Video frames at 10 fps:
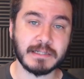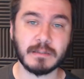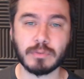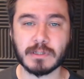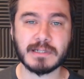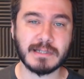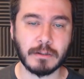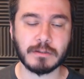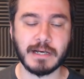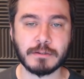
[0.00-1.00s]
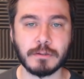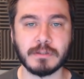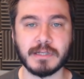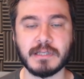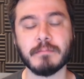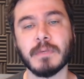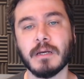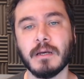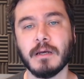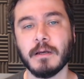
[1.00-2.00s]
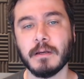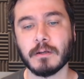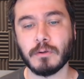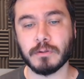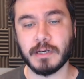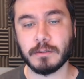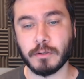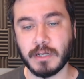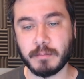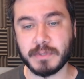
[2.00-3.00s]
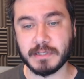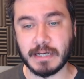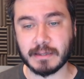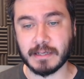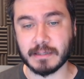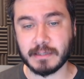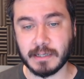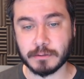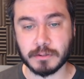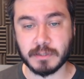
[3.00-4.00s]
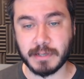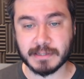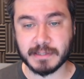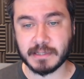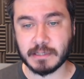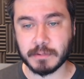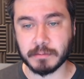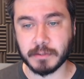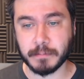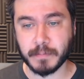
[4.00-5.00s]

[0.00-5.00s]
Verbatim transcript: İşte burada kısa rotasyon dediğim konuya dönebilir Atlanta az önce bahsettiğim gibi.